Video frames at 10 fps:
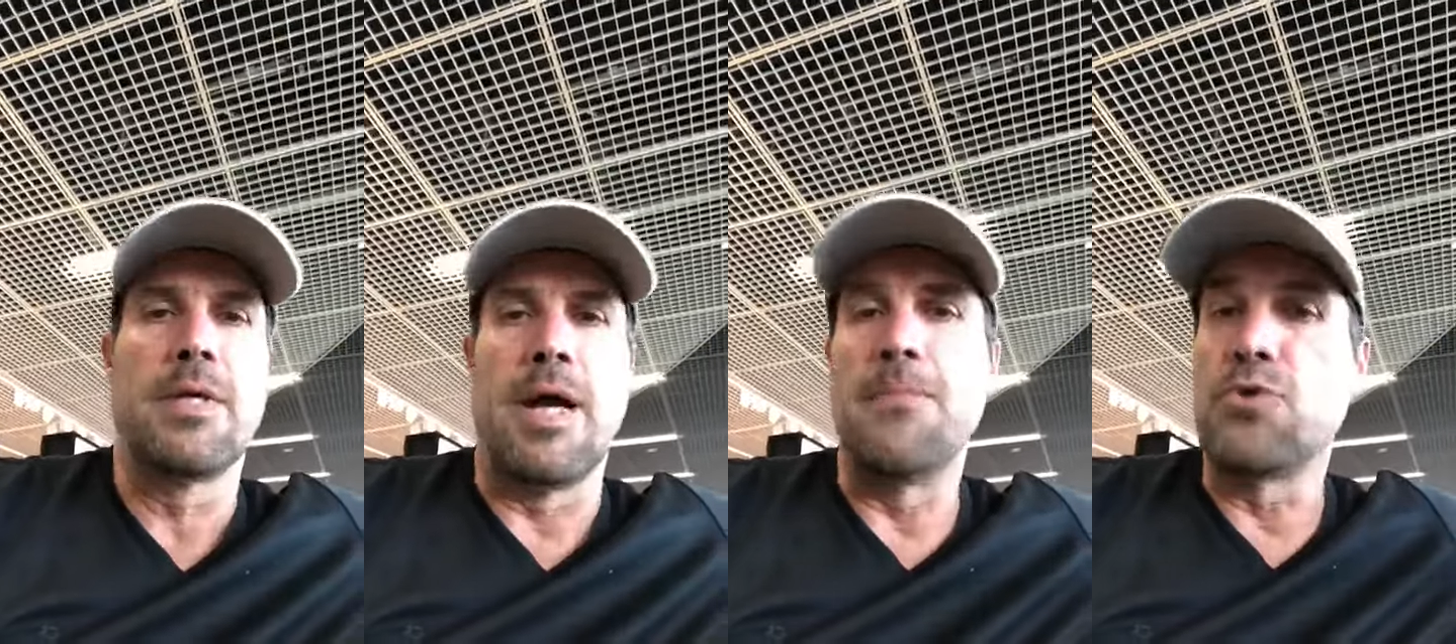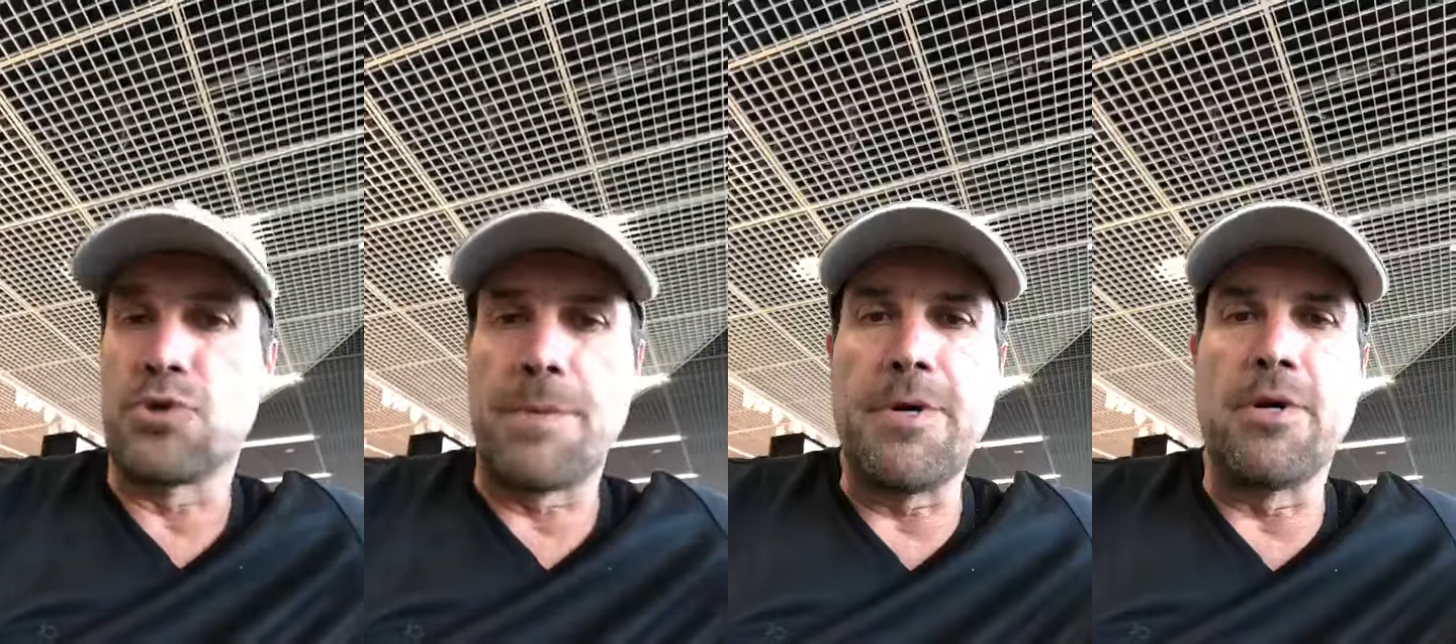Hay
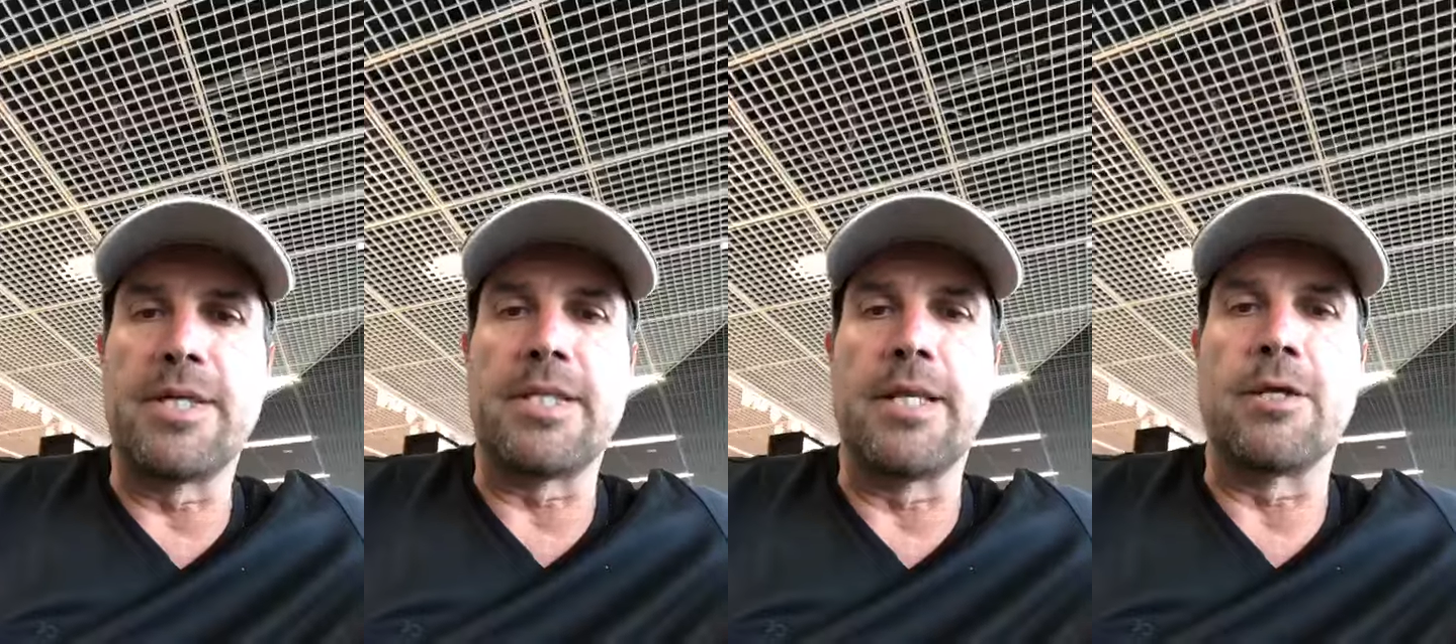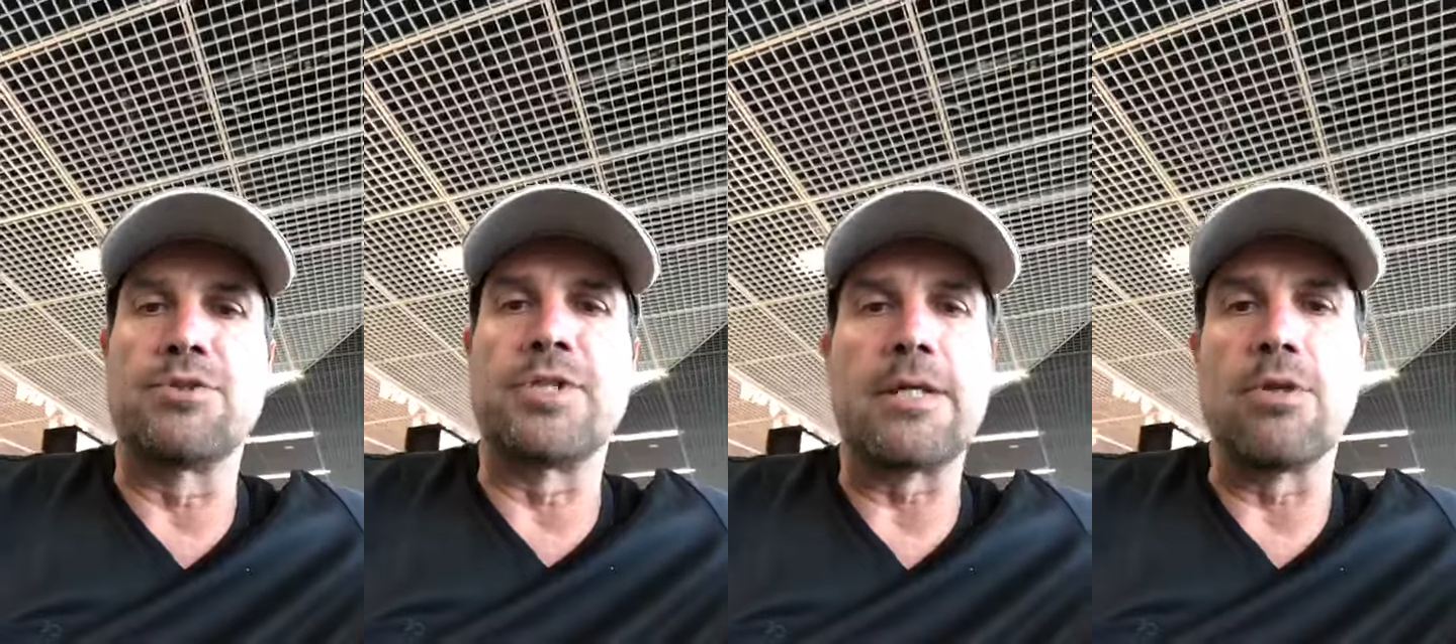muchos amigos que están en
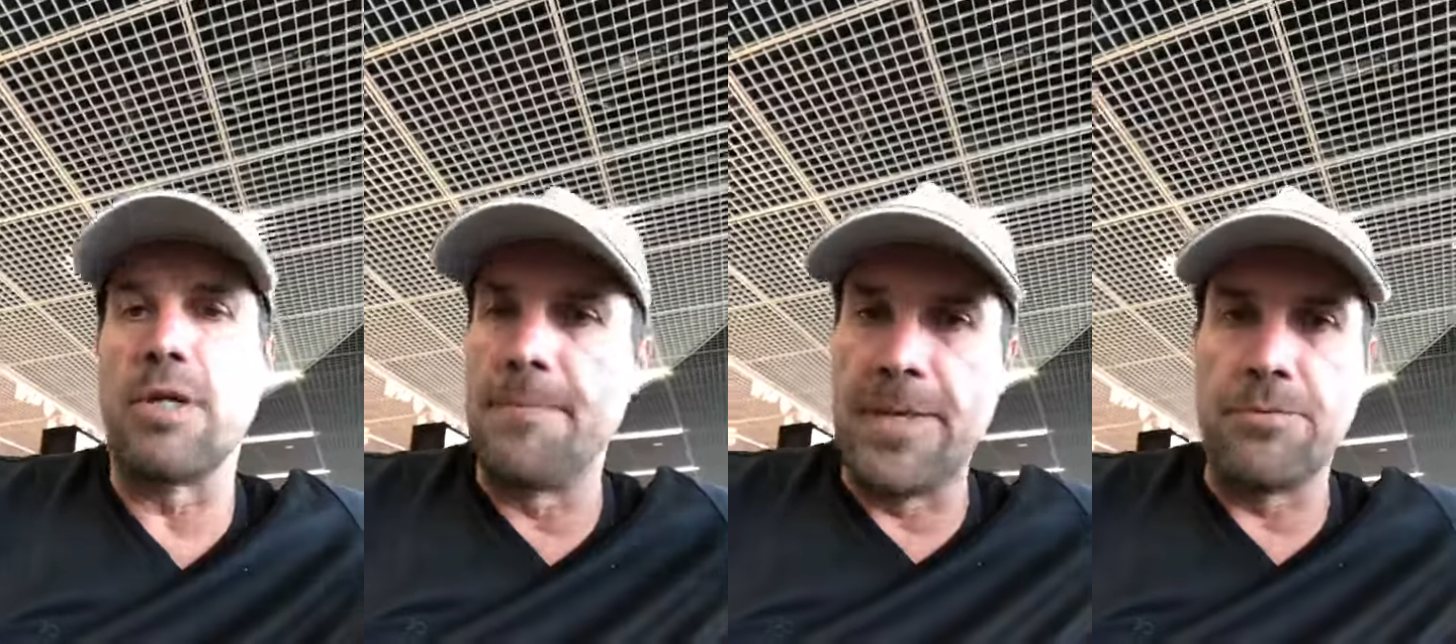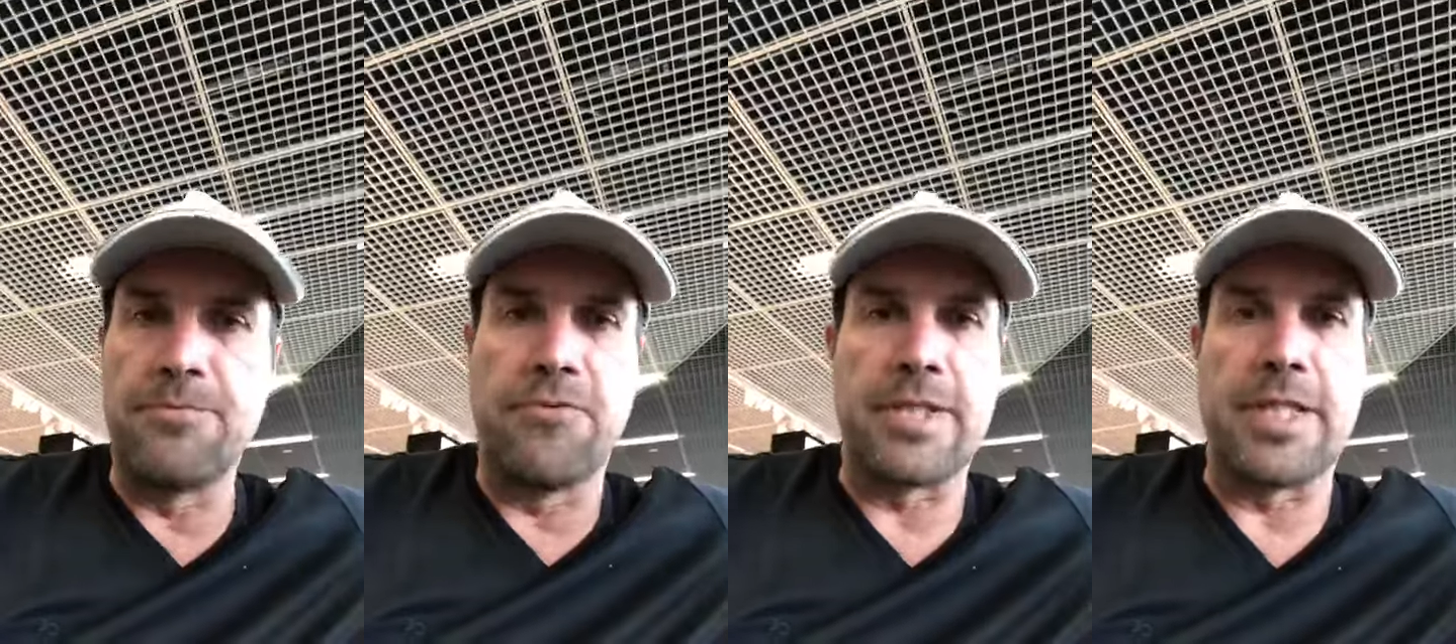contacto, les mando
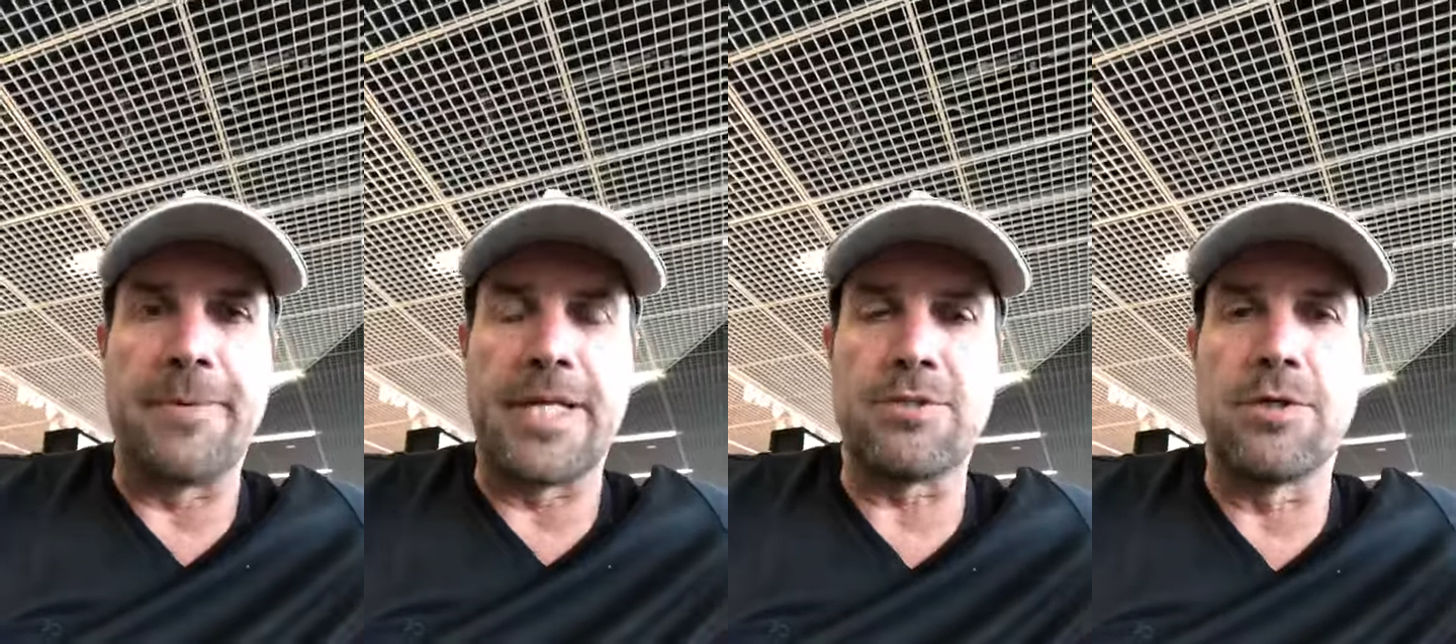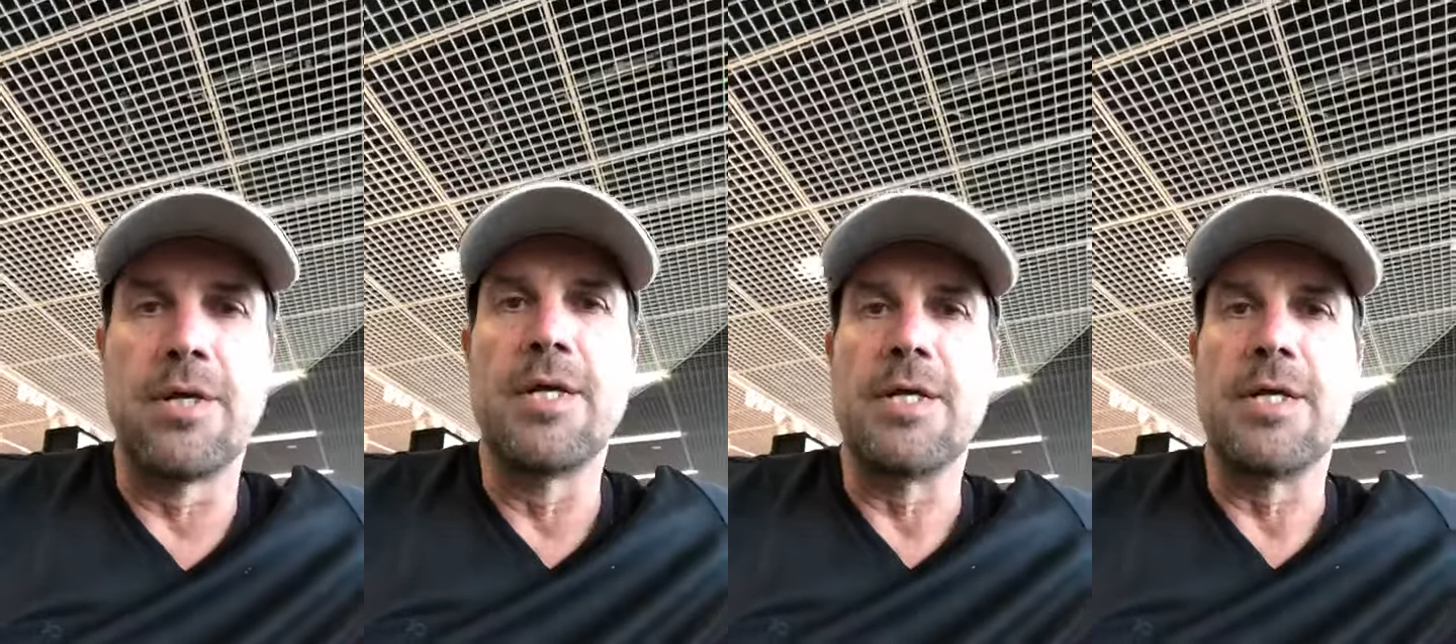un fuerte abrazo